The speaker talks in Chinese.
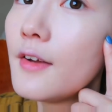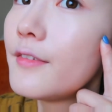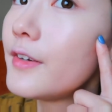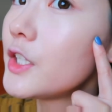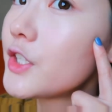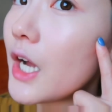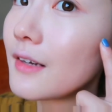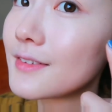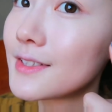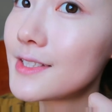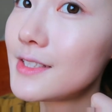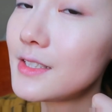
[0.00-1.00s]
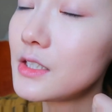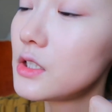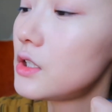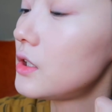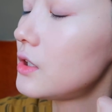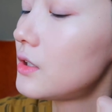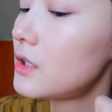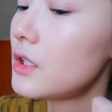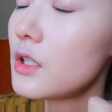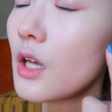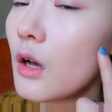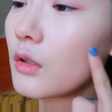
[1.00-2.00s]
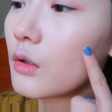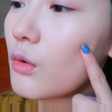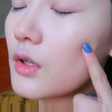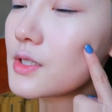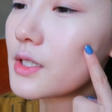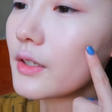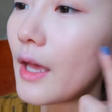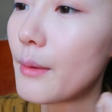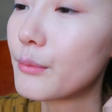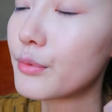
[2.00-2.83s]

非常细腻低调的光泽感，